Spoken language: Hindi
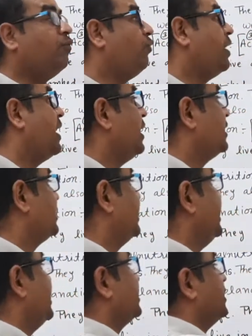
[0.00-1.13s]
वे
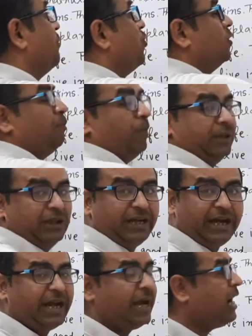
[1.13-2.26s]
शरीर से बहुत पतले
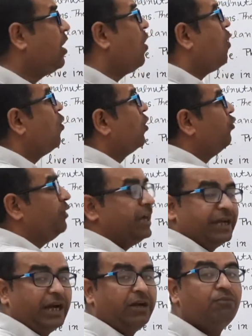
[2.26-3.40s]
हैं और
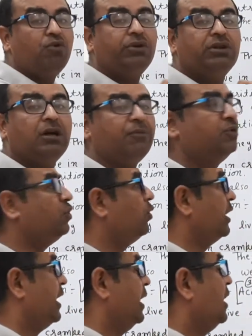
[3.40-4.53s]
वीक यानी बहुत कमजोर
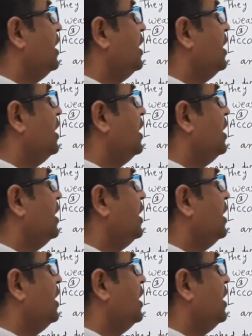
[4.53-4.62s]
है